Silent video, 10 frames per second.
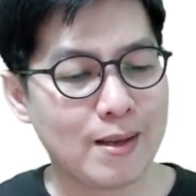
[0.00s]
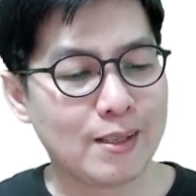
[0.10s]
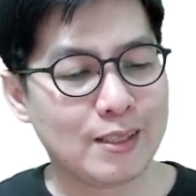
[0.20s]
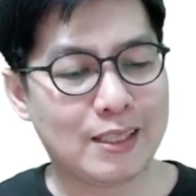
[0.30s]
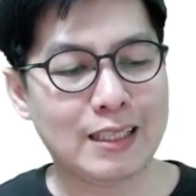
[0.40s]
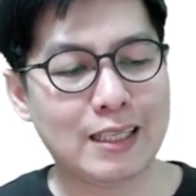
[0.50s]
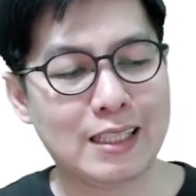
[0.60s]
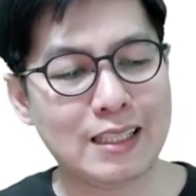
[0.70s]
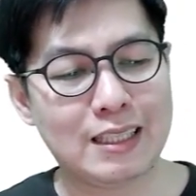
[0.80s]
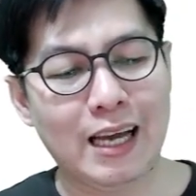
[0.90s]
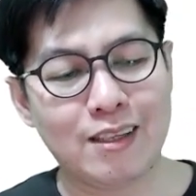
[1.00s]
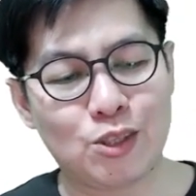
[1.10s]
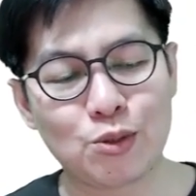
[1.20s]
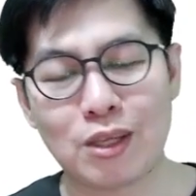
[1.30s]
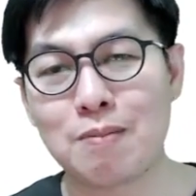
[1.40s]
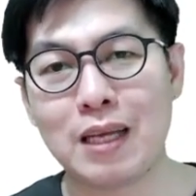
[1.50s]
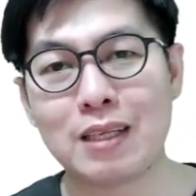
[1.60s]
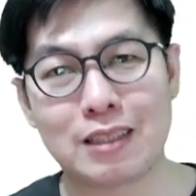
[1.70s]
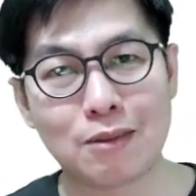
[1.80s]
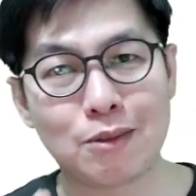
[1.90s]
所以这是在书中里面
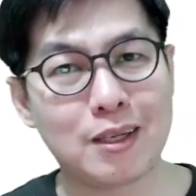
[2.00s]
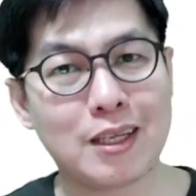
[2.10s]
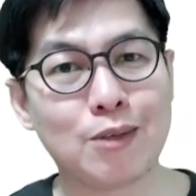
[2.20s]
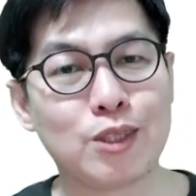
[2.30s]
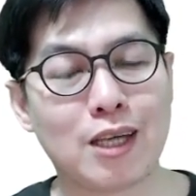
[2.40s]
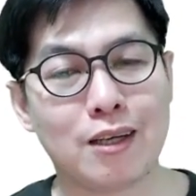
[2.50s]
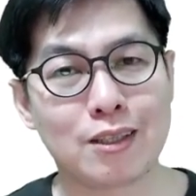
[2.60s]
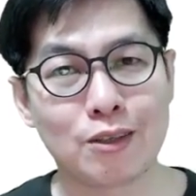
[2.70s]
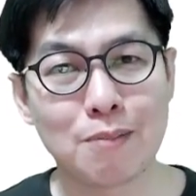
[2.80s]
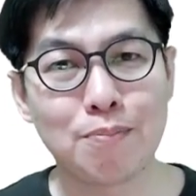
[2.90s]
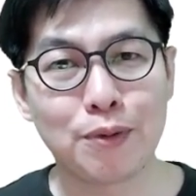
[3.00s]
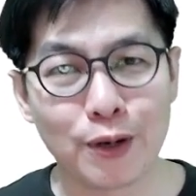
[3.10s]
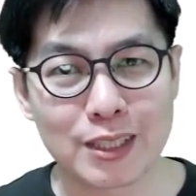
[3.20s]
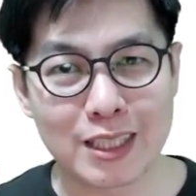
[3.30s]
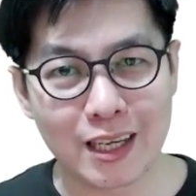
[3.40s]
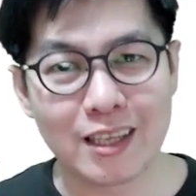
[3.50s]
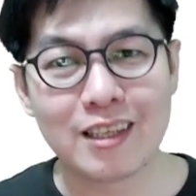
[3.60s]
针对鲶鱼效应重新破解，